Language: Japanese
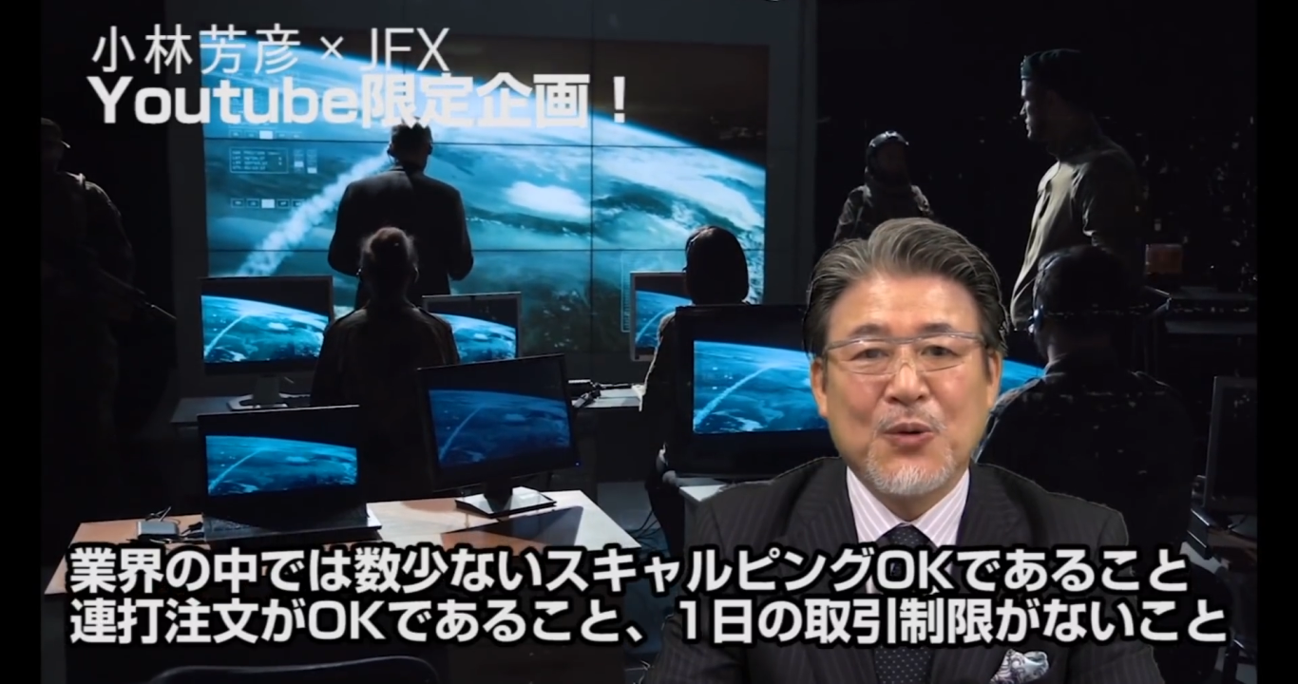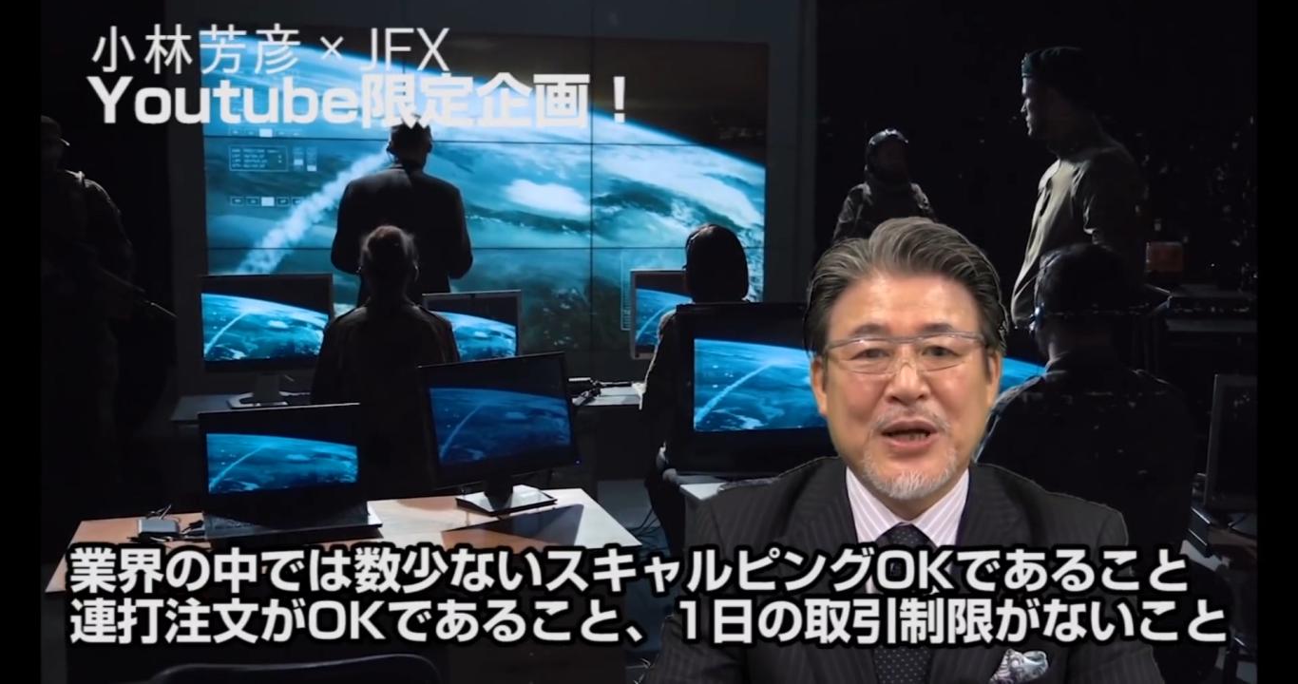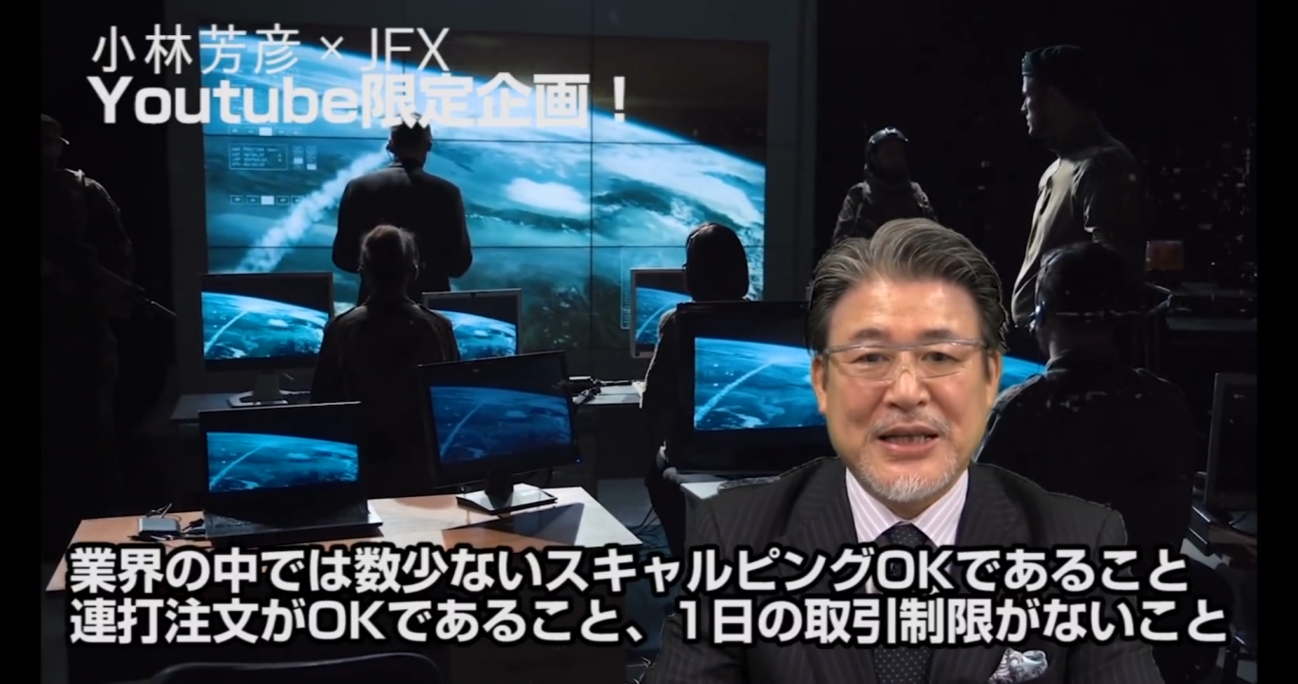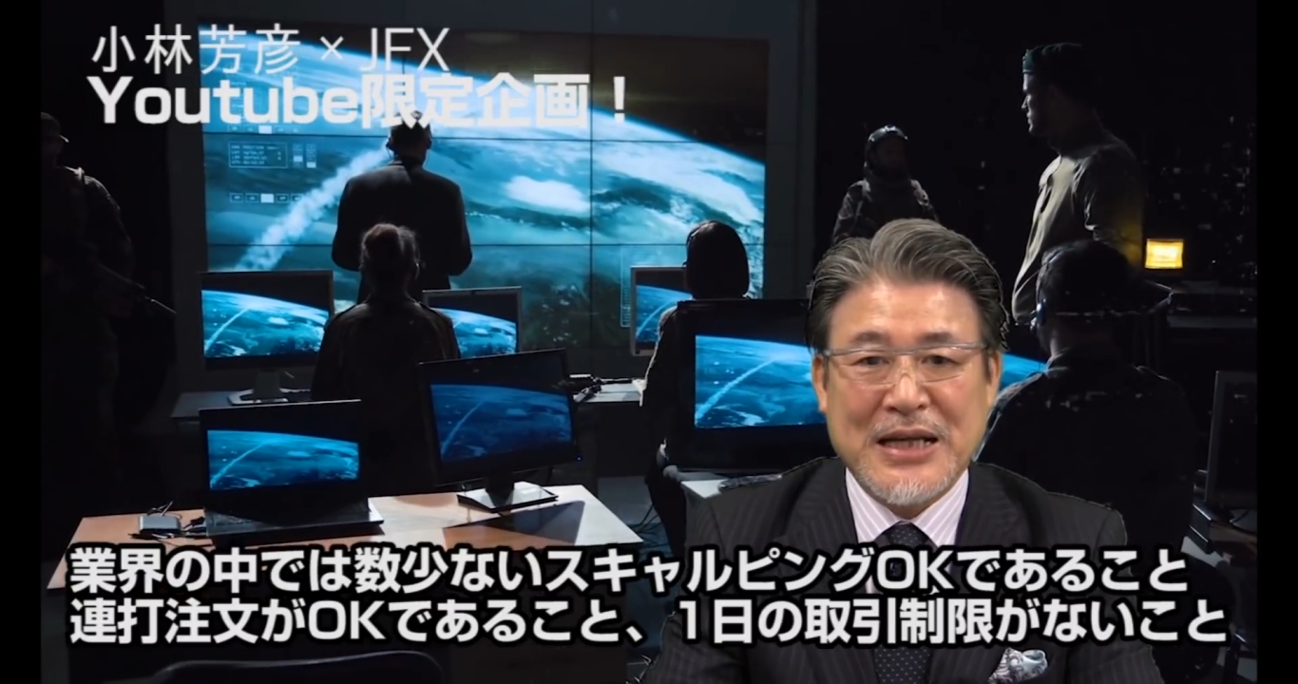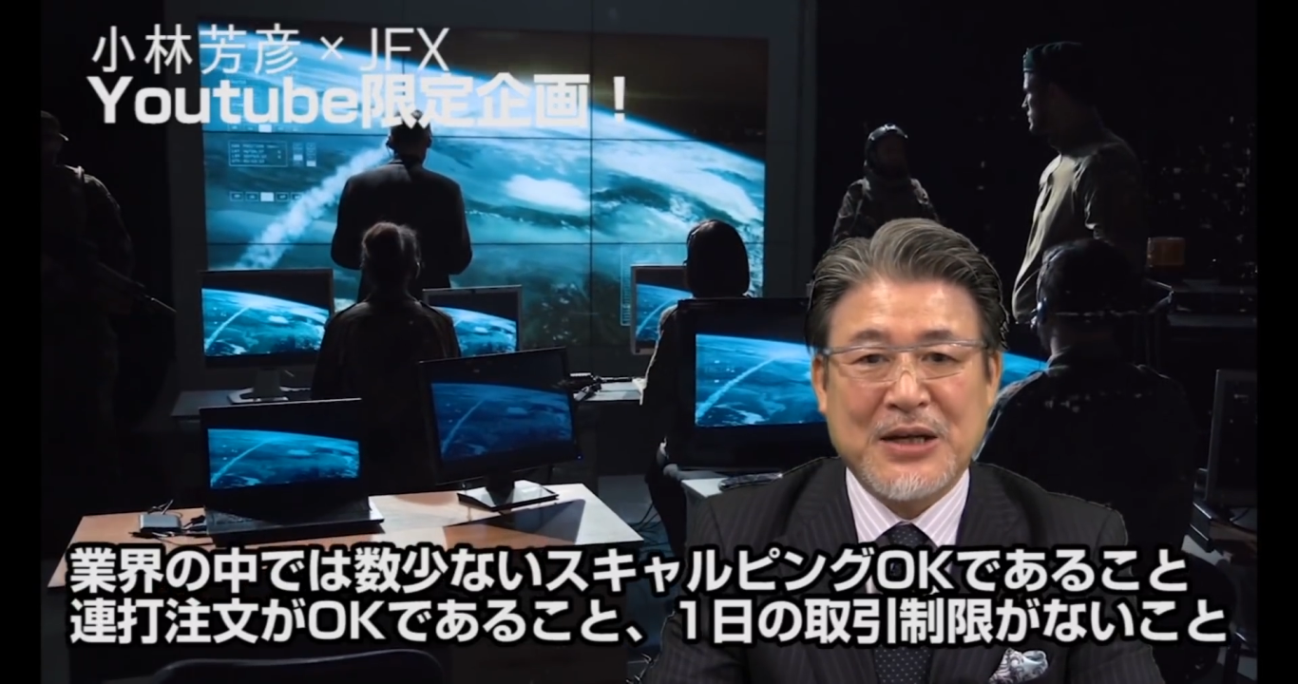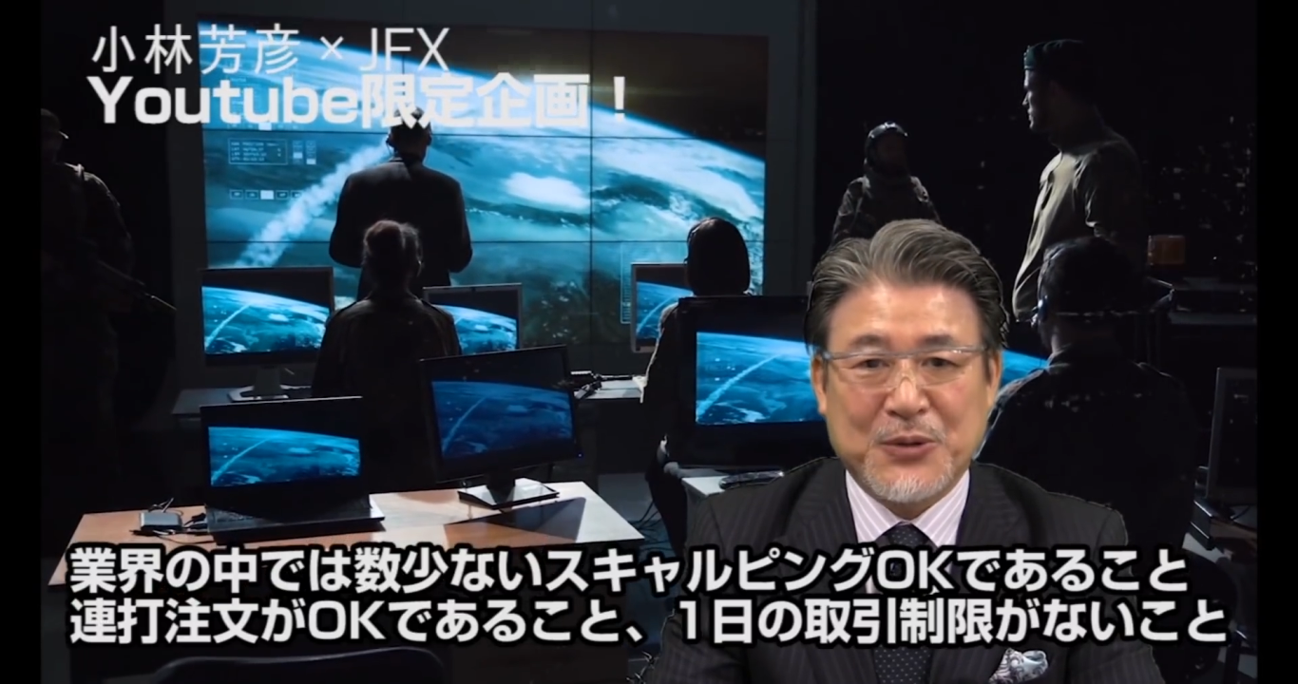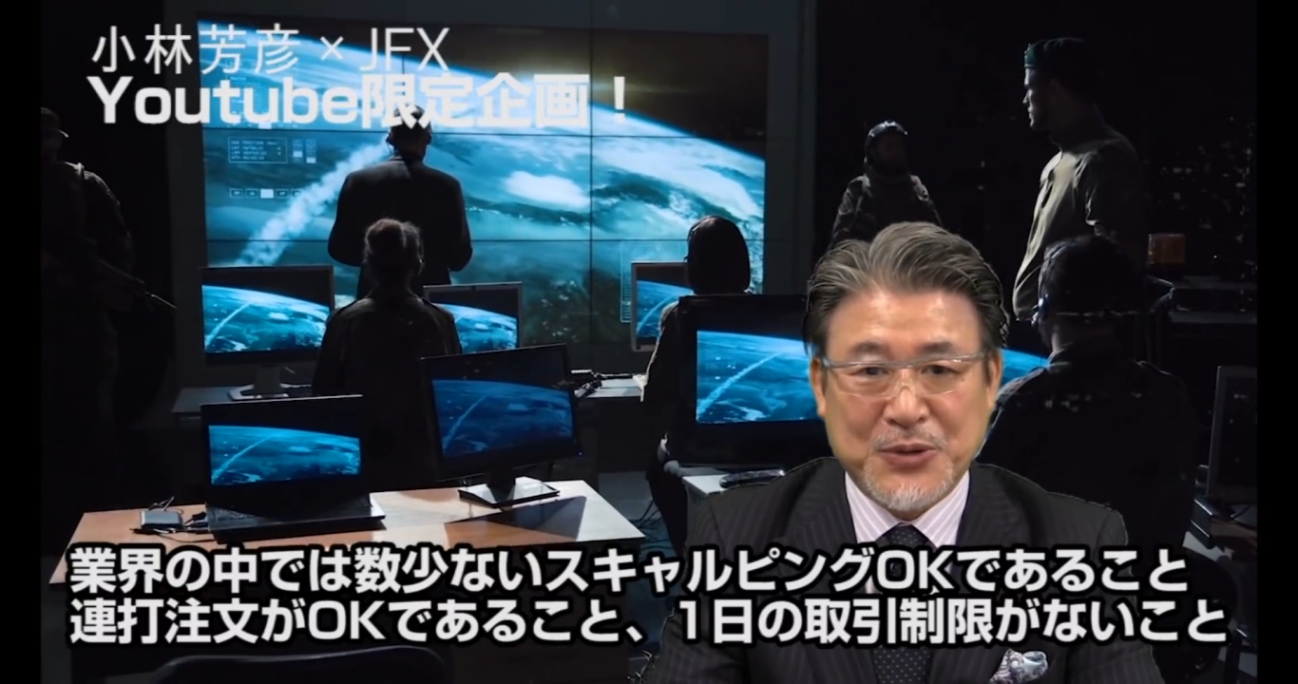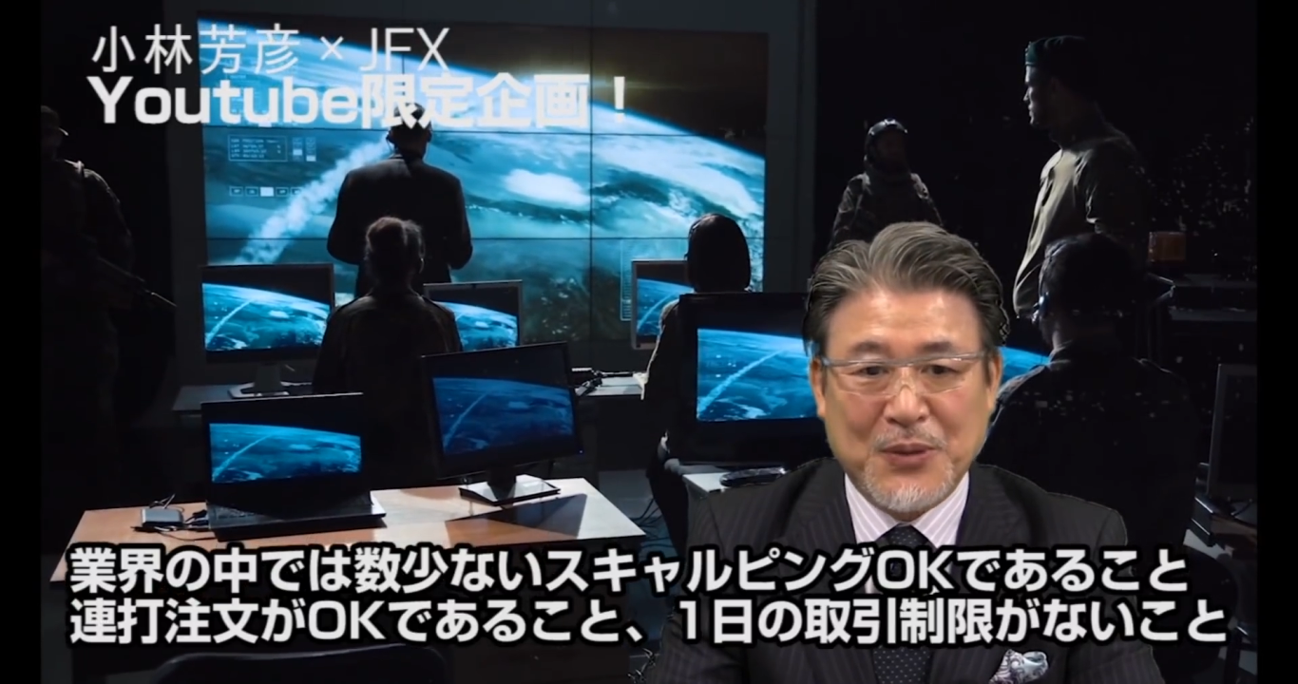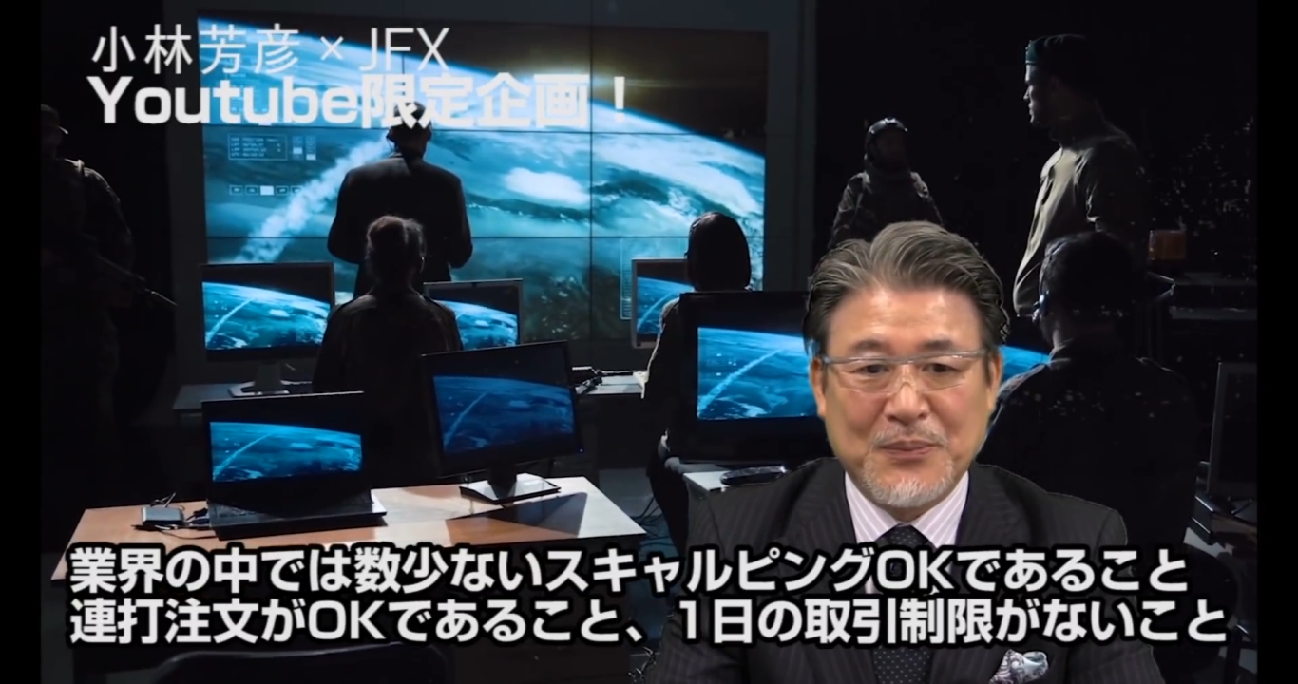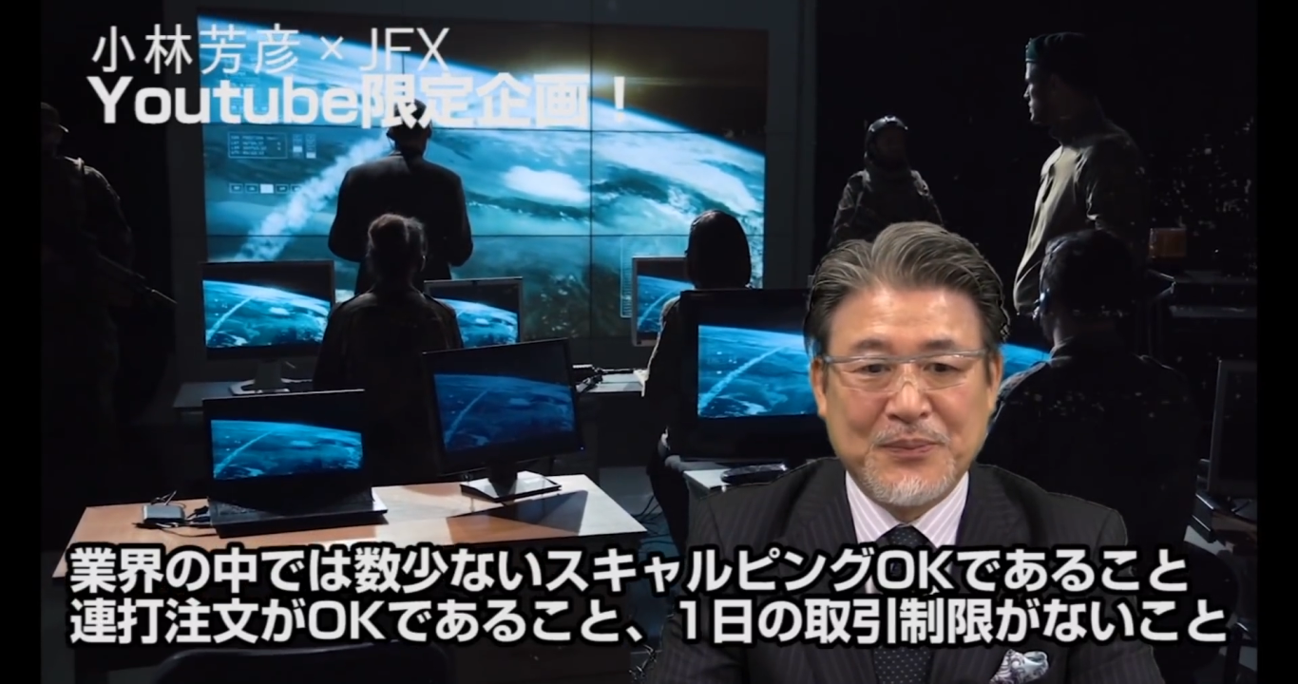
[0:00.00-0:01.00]
OK であるこ
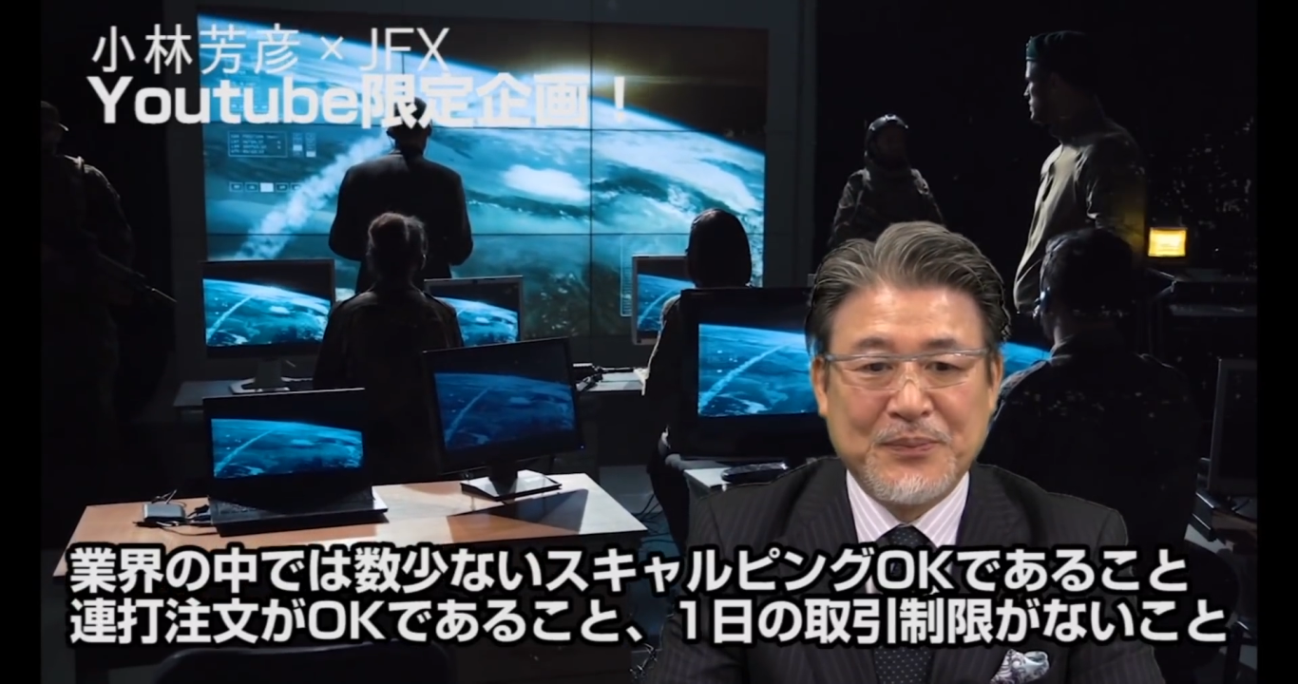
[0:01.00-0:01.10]
と、